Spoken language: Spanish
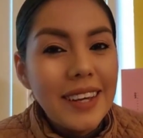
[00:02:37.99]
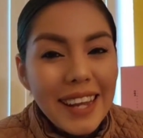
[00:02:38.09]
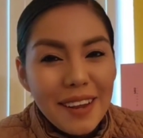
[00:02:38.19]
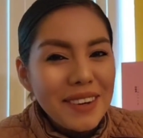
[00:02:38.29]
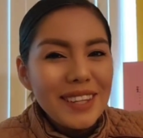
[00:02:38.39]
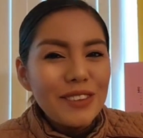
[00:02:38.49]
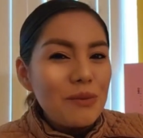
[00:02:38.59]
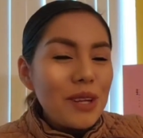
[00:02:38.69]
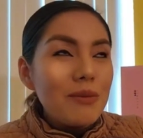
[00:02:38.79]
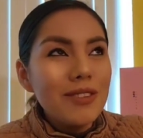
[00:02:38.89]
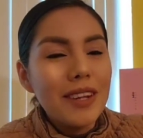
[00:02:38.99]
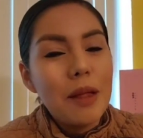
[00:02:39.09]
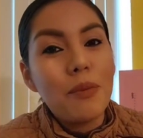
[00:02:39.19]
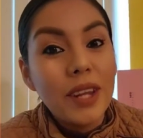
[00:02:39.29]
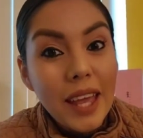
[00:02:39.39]
Ay, la verdad estoy muy
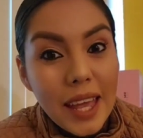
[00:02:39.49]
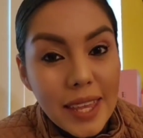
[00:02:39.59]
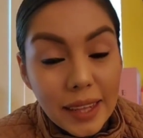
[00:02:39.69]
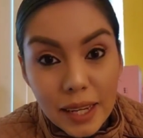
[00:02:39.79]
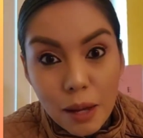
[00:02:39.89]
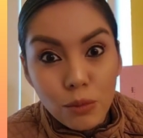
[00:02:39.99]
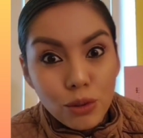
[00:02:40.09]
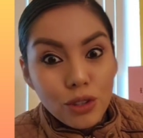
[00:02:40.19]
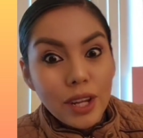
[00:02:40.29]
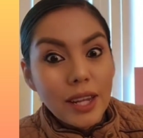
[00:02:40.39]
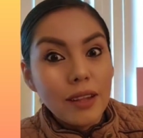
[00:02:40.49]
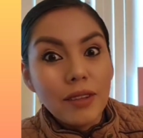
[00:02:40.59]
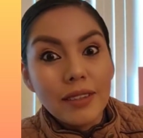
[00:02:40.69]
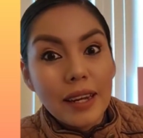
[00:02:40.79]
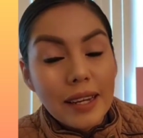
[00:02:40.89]
emocionada porque ya tenía mucho queriendo
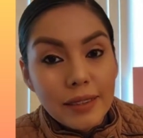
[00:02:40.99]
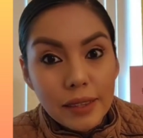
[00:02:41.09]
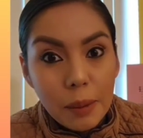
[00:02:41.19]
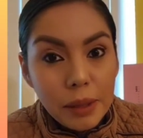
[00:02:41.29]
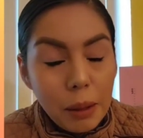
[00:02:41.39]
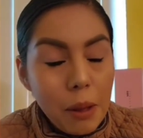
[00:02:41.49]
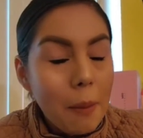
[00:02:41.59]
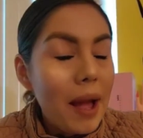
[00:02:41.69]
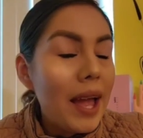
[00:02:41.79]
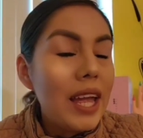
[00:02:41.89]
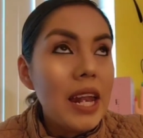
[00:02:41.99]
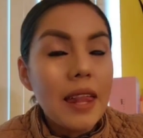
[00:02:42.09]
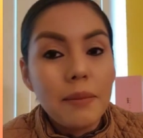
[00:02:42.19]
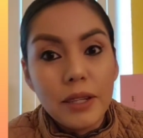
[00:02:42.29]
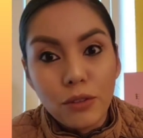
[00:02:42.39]
hacerle este trámite a mi mamá y
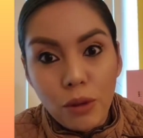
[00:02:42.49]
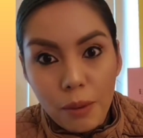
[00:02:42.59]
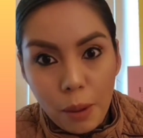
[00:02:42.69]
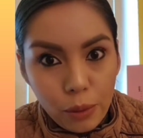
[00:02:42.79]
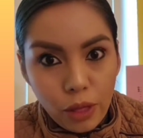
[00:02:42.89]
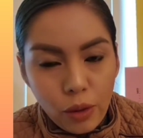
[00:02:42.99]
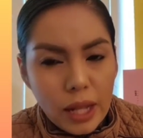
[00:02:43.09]
nada más no había podido.